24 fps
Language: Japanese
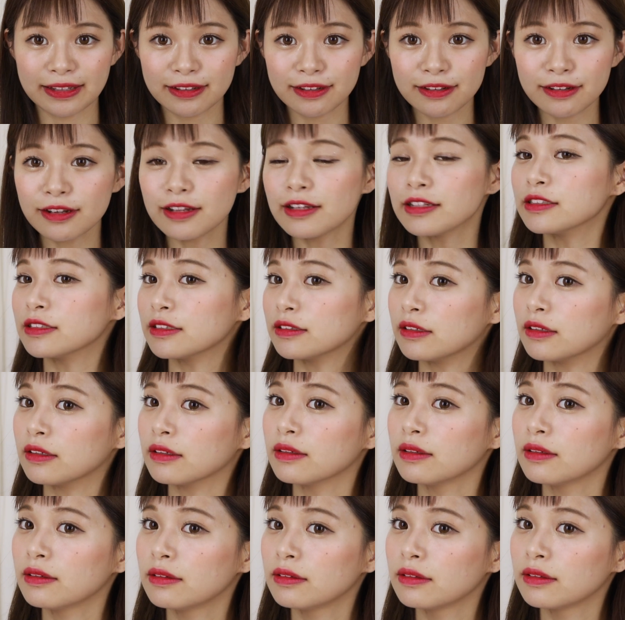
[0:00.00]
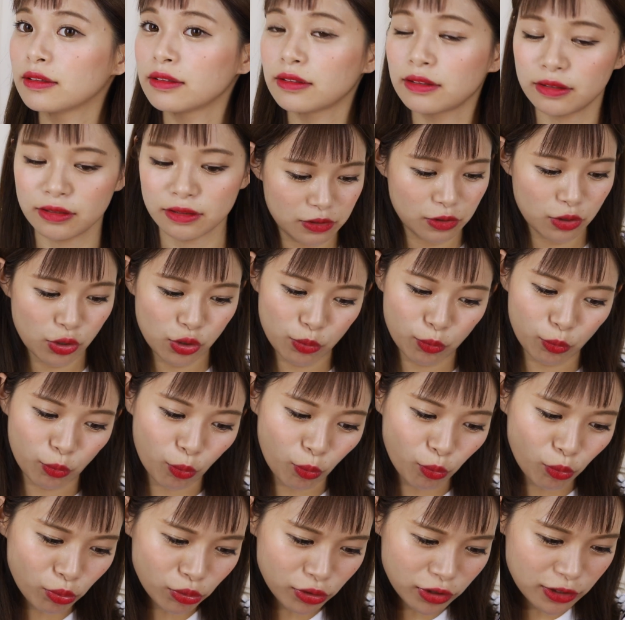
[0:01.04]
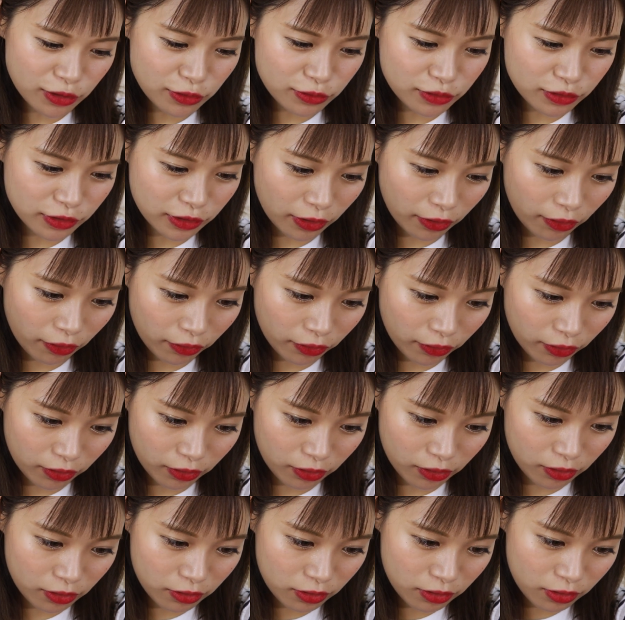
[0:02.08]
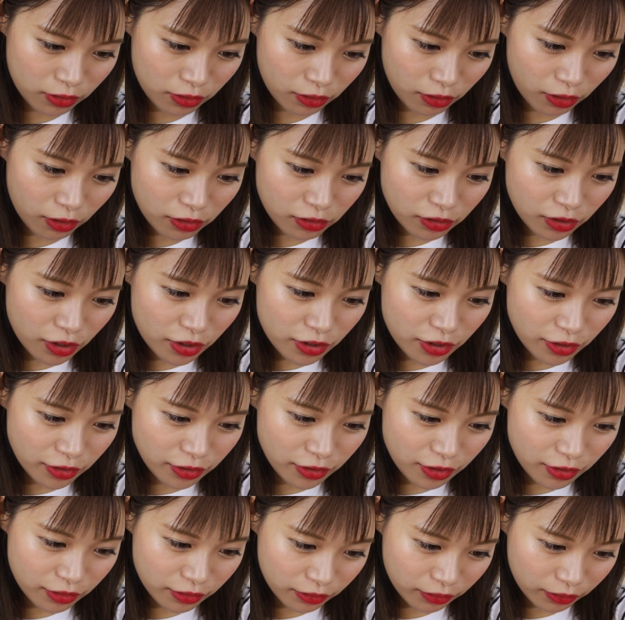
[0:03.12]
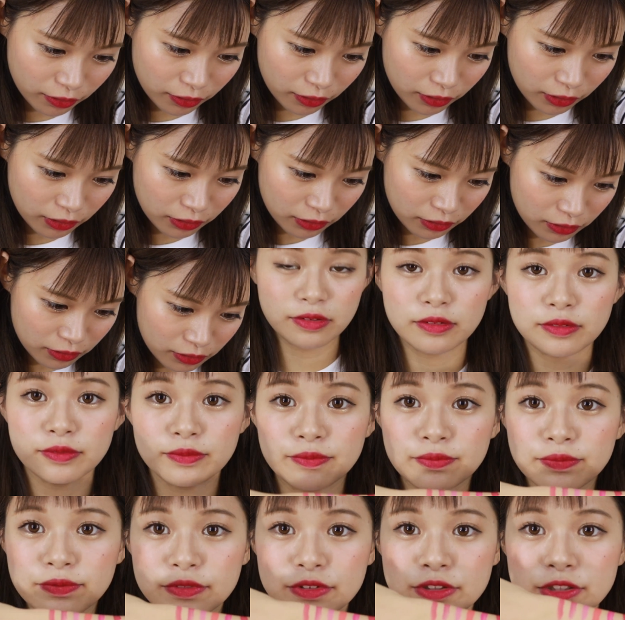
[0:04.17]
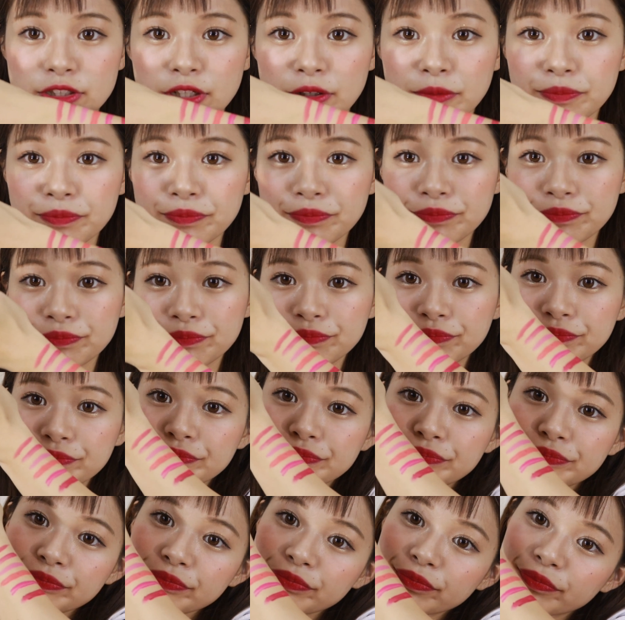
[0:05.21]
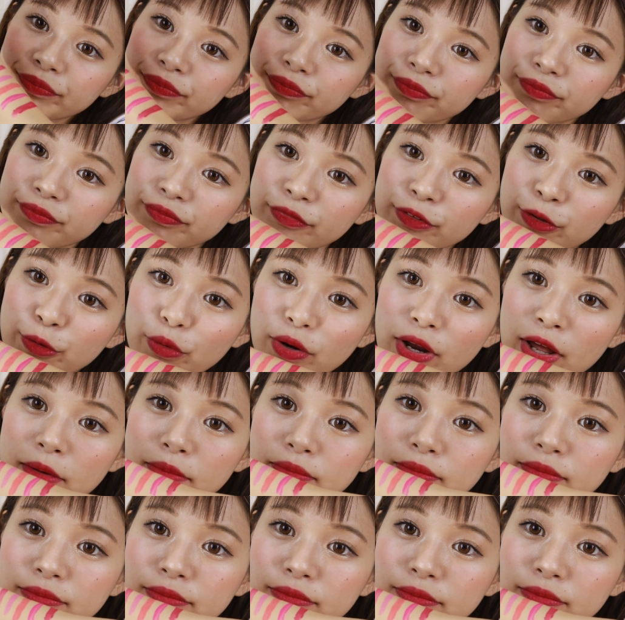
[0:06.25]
綺麗じゃないでもここに塗ったらな、赤やねんな。じゃん。これ。